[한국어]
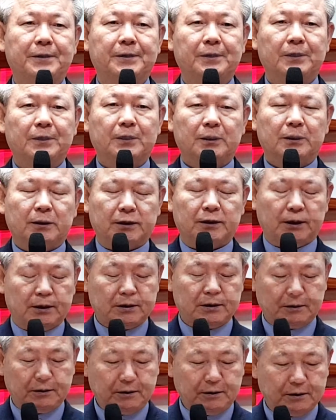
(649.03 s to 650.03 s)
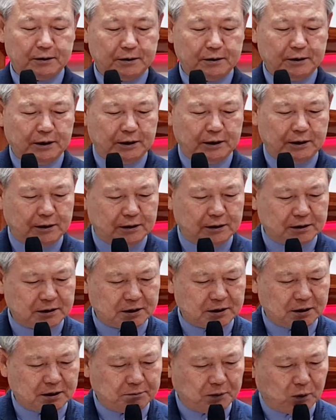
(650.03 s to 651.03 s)
그래서
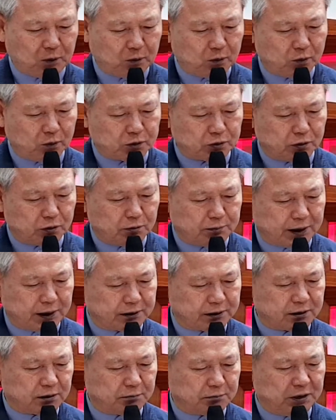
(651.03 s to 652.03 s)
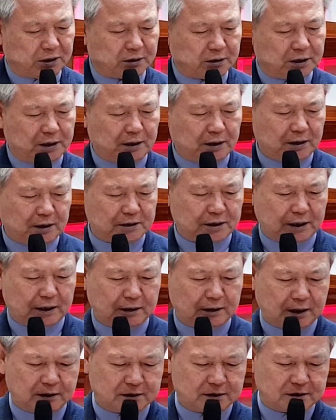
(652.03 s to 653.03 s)
25절 말씀이 키
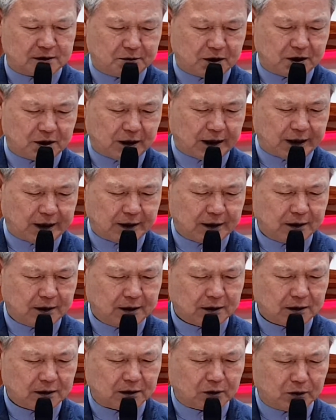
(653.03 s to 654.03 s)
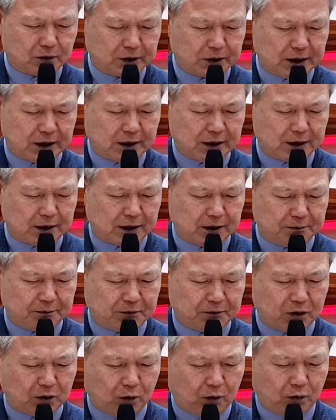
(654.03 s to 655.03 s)
센텐스입니다. 너의 하나님
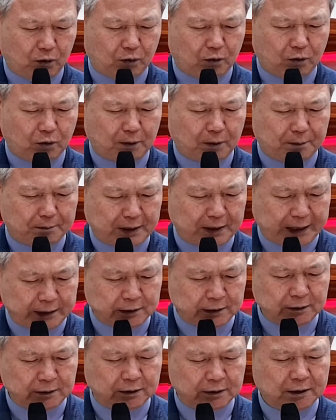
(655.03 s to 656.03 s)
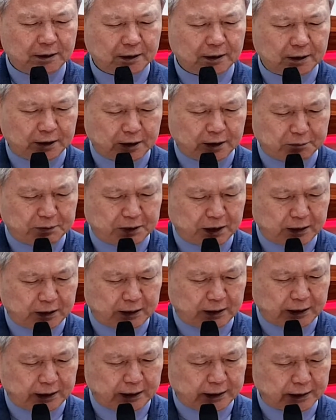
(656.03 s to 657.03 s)
여호와만
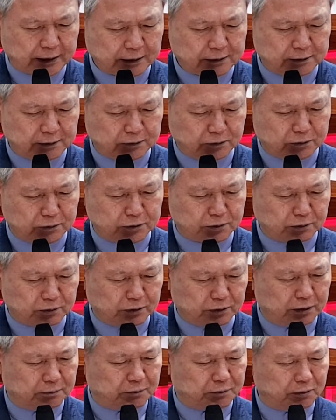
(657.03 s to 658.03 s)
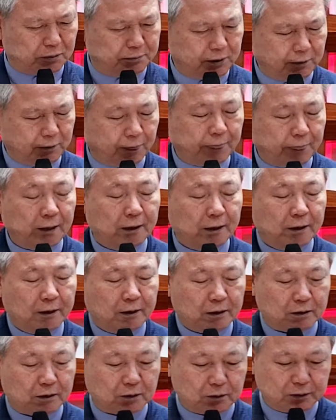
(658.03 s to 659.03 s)
예배하라. 그 영어 성경에 보면
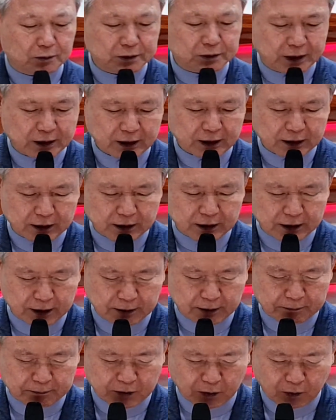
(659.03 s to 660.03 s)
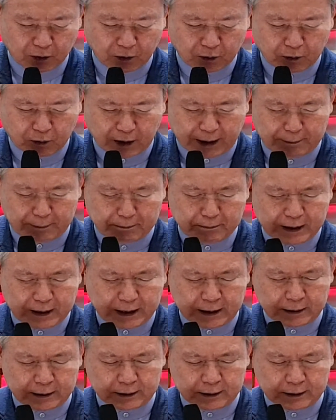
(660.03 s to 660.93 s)
너의 하나님 여호와만